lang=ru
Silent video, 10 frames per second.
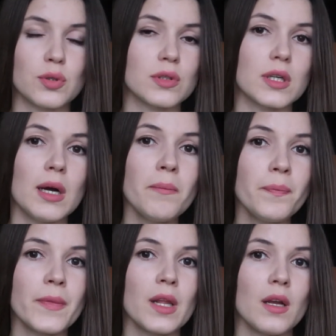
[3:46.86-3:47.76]
э,
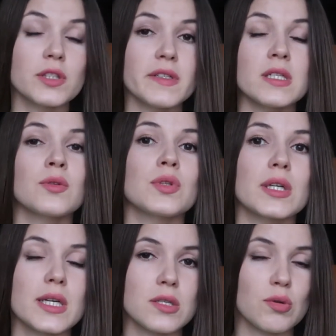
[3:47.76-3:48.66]
грамм, может возникнуть
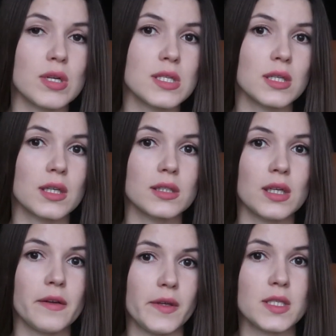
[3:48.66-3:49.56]
такая ситуация,
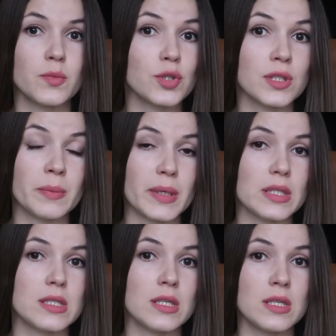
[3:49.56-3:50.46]
когда вес может не
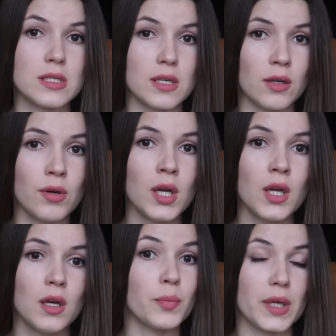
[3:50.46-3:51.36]
падать и неделю,
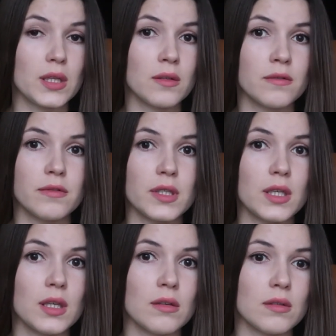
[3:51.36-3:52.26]
но при этом
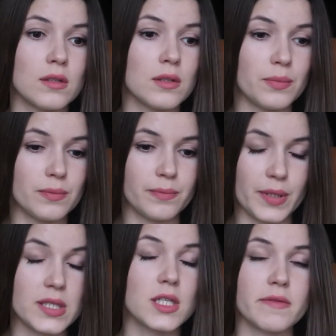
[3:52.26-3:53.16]
вы а,
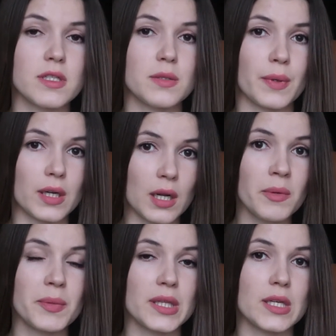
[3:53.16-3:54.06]
придерживаетесь
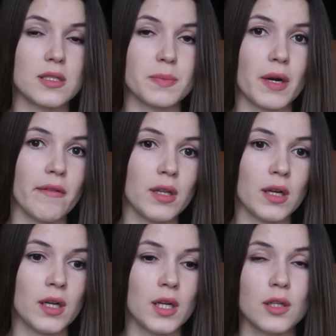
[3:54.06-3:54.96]
программы, питаетесь
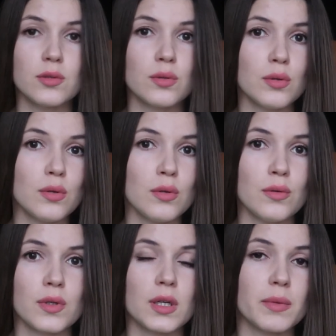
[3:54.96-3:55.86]
правильно,
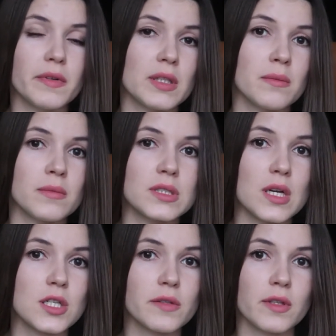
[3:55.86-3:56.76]
то как бы в этом
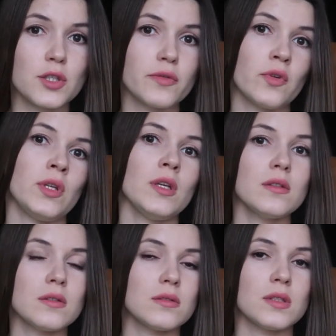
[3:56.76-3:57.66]
страшного ничего
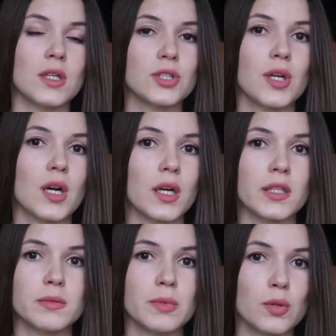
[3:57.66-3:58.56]
нет. Наш
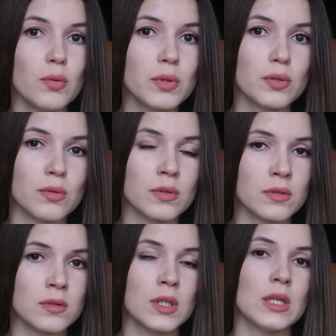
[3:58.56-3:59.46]
организм не робот,
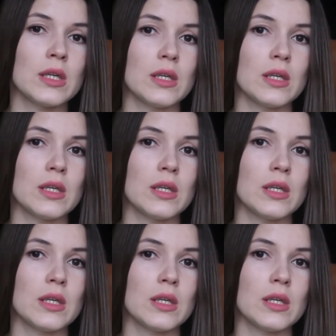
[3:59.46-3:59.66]
он